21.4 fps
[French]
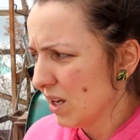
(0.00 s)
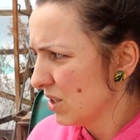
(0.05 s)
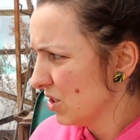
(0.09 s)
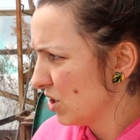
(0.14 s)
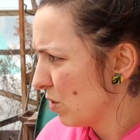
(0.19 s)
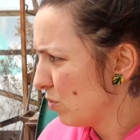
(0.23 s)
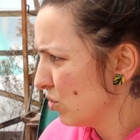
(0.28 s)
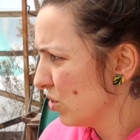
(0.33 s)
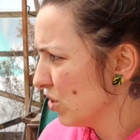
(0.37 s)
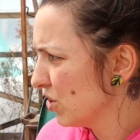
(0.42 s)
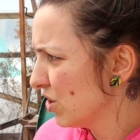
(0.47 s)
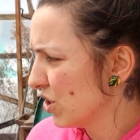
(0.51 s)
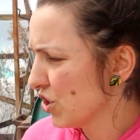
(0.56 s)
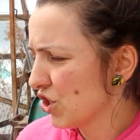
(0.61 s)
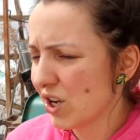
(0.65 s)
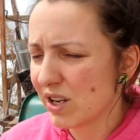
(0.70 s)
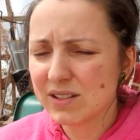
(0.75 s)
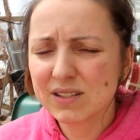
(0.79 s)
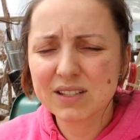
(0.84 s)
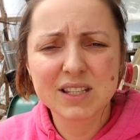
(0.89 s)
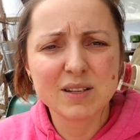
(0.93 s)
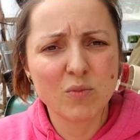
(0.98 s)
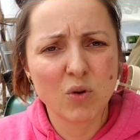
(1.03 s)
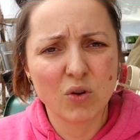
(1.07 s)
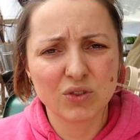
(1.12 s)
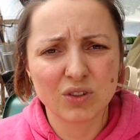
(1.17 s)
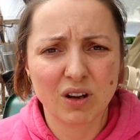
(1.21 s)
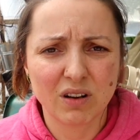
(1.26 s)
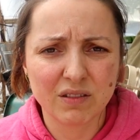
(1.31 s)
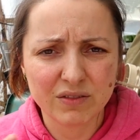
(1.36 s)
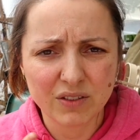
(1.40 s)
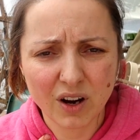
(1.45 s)
il y a plus de chances qu'ils
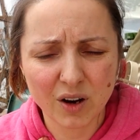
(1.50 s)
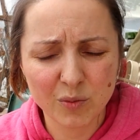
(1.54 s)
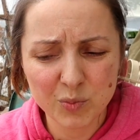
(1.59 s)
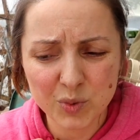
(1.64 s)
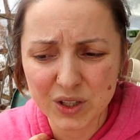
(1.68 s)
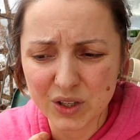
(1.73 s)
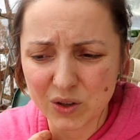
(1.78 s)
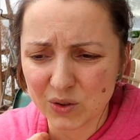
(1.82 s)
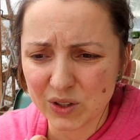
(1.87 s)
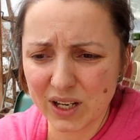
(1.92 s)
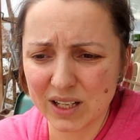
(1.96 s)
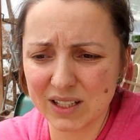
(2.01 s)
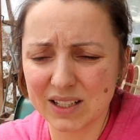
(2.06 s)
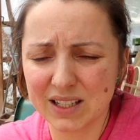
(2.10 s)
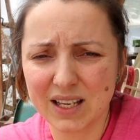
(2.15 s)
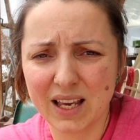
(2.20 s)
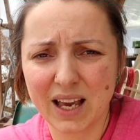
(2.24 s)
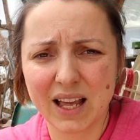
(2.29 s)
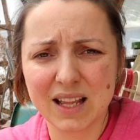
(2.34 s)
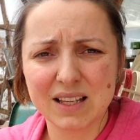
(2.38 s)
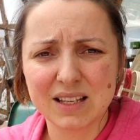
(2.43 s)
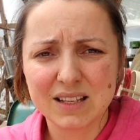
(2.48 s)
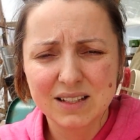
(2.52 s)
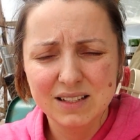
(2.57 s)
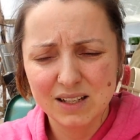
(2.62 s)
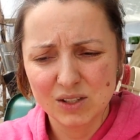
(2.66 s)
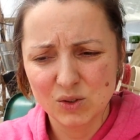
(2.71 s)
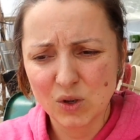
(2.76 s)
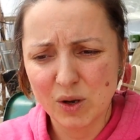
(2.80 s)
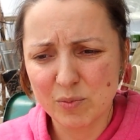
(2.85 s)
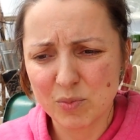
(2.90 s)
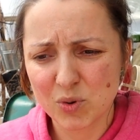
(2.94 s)
montent en fer puis qu'on ait des graines et que ce
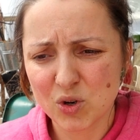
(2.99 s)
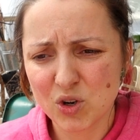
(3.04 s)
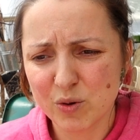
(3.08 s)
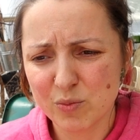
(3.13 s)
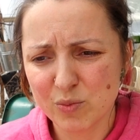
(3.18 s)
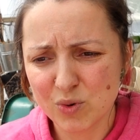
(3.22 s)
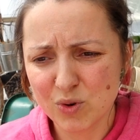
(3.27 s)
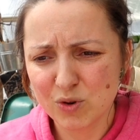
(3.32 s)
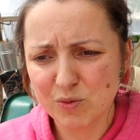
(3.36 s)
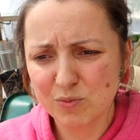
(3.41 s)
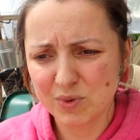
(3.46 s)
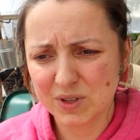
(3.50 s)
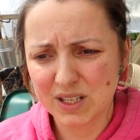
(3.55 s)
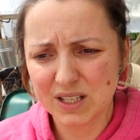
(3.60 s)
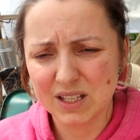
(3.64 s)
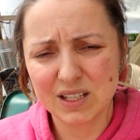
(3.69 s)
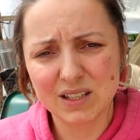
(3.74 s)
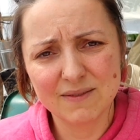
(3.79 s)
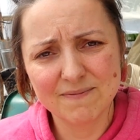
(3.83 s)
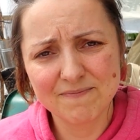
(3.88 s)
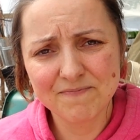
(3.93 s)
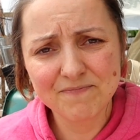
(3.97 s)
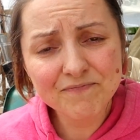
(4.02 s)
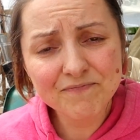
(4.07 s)
soit pas le bulbe qui,